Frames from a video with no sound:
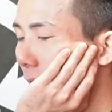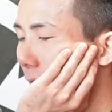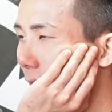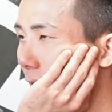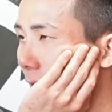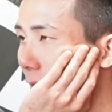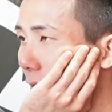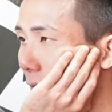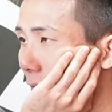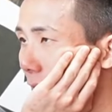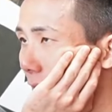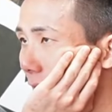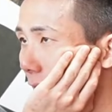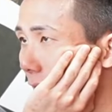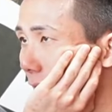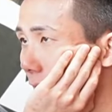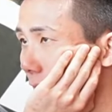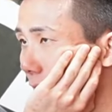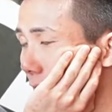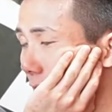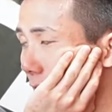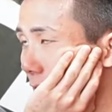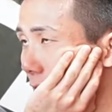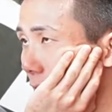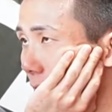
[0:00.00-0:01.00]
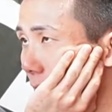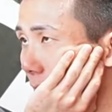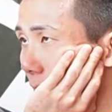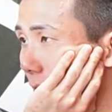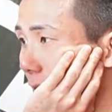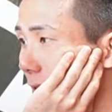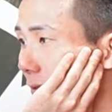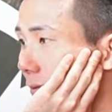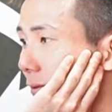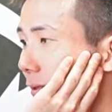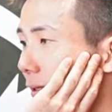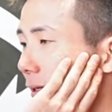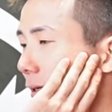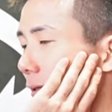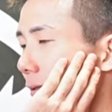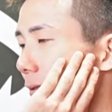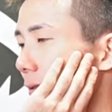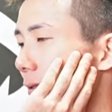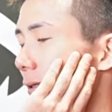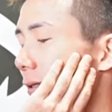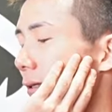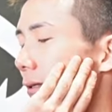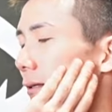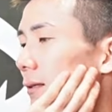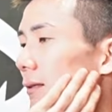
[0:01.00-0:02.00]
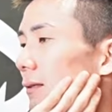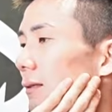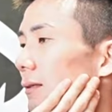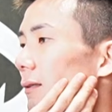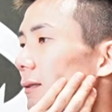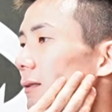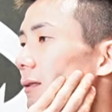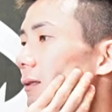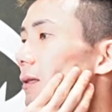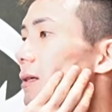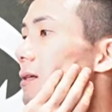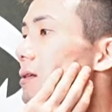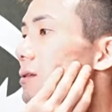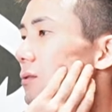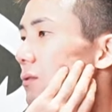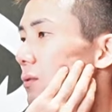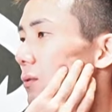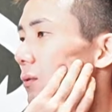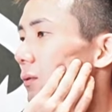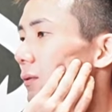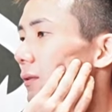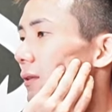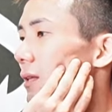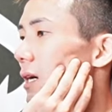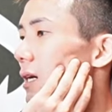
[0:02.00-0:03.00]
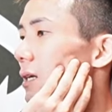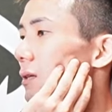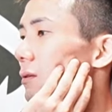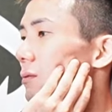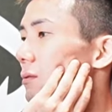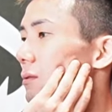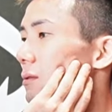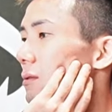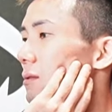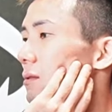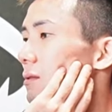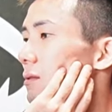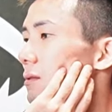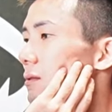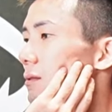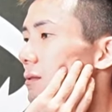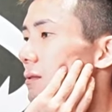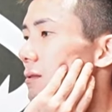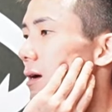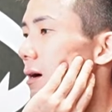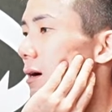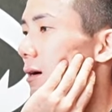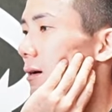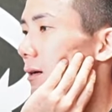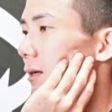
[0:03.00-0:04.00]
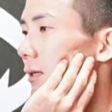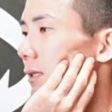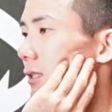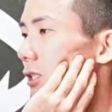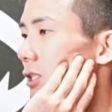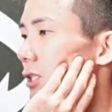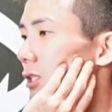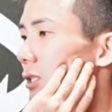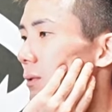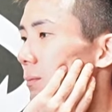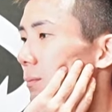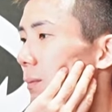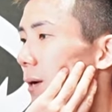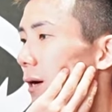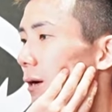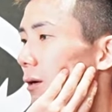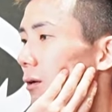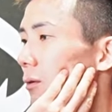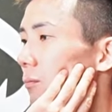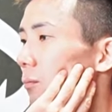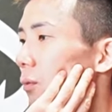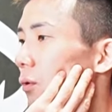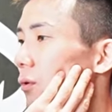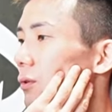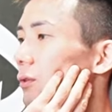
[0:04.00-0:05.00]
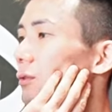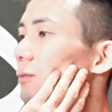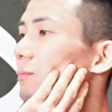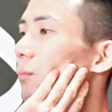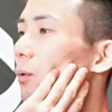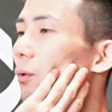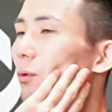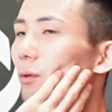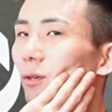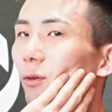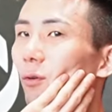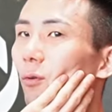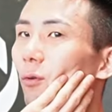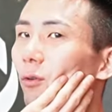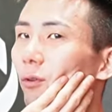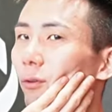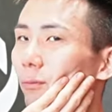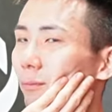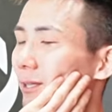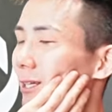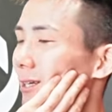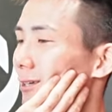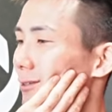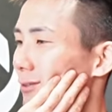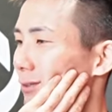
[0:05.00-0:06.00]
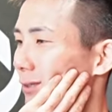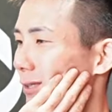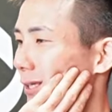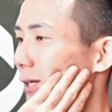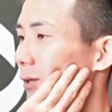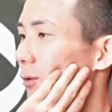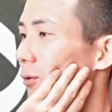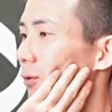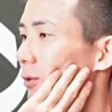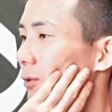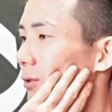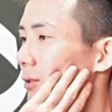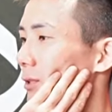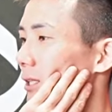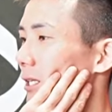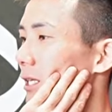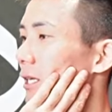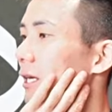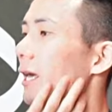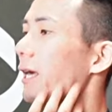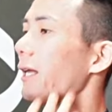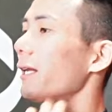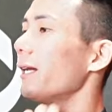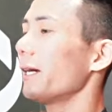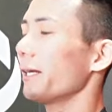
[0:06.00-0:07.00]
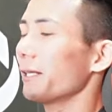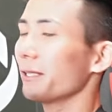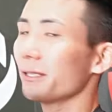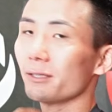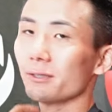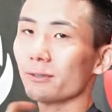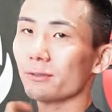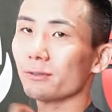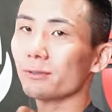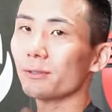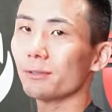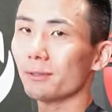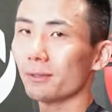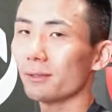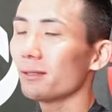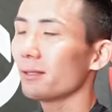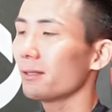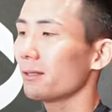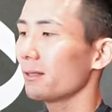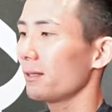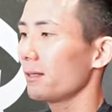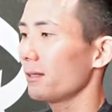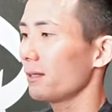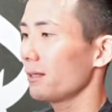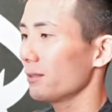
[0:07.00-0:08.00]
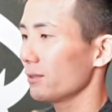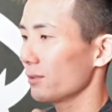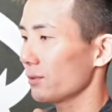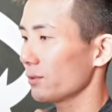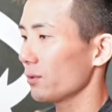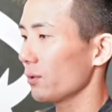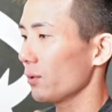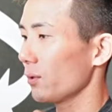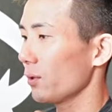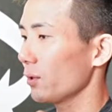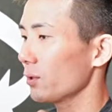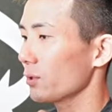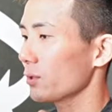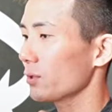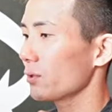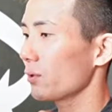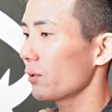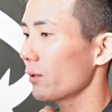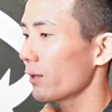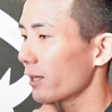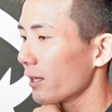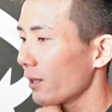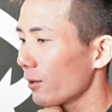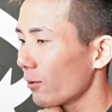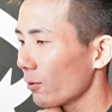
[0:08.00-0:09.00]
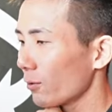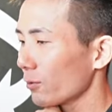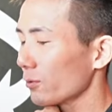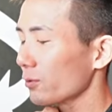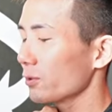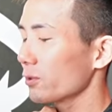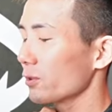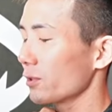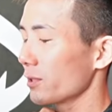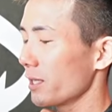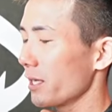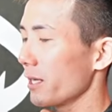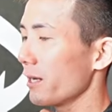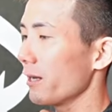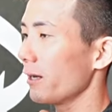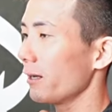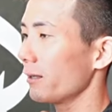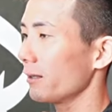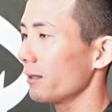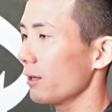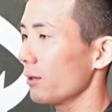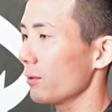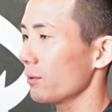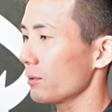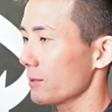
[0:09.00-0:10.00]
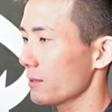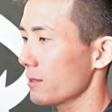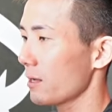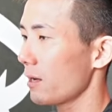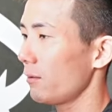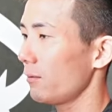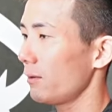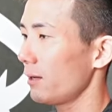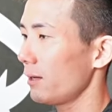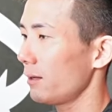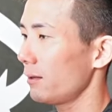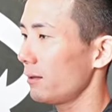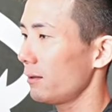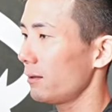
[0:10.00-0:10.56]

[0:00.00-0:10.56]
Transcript: いろんなアーティストを見てる中でそうナヨンさんが一番僕僕の好みなんですよねこういう逃げないっていうそうそれが本当綺麗ナヨンさんは。